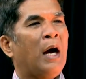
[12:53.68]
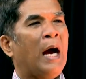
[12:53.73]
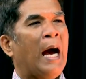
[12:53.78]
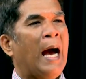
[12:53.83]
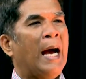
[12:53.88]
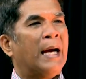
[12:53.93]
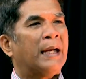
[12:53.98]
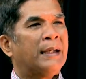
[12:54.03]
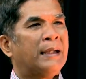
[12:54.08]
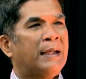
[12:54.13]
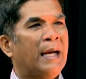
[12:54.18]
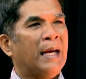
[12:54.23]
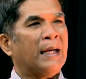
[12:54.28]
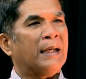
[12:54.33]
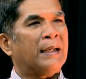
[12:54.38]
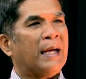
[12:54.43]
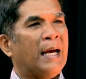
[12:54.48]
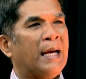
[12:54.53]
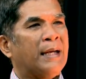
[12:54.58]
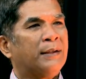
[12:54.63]

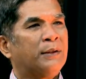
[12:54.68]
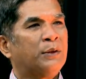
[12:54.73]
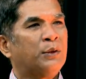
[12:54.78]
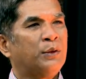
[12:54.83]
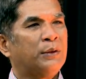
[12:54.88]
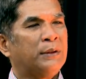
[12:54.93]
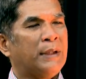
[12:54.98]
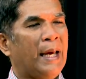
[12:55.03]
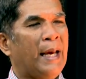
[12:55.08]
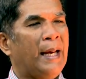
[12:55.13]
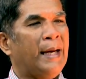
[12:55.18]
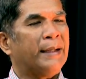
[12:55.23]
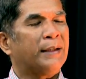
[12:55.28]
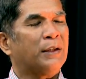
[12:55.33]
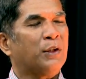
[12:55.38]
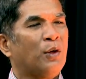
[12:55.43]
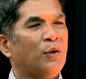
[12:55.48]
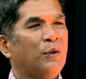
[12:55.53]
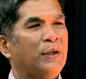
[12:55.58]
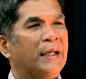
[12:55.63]
agar kasus
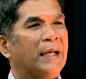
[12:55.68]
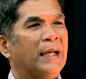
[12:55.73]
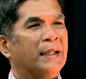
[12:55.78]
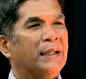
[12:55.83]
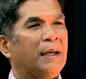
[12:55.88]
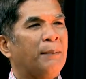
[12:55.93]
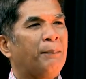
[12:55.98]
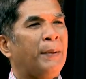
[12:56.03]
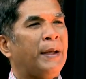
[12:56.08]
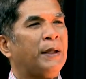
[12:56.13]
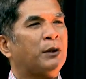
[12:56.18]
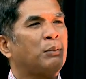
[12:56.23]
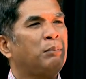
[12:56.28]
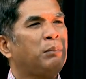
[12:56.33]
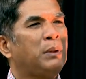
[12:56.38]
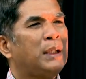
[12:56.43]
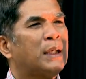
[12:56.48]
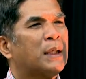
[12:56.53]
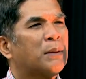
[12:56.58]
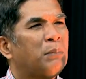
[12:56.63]
elektronik KTP itu
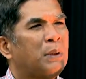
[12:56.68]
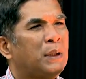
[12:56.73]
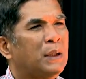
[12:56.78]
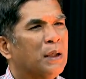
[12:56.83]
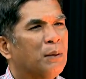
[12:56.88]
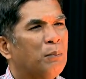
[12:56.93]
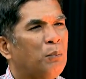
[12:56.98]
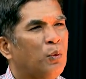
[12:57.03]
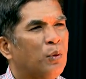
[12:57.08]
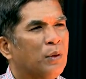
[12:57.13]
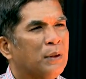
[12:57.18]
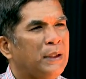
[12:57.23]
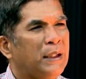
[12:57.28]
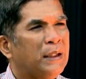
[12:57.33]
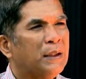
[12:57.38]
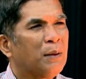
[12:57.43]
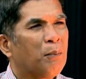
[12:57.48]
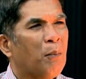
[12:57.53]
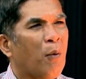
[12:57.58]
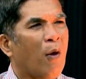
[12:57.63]
benar-benar murni
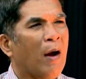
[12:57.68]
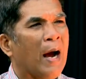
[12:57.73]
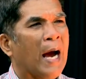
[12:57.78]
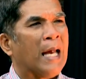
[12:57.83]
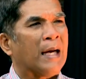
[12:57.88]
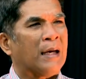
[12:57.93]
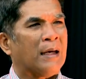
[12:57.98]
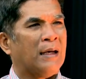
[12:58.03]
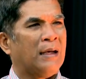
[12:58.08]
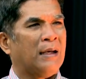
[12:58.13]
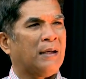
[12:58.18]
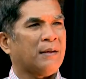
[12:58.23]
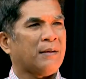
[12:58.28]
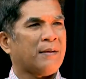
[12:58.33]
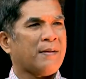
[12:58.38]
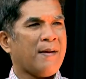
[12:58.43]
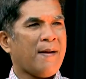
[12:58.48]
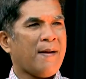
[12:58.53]
terbongkar. Terbongkar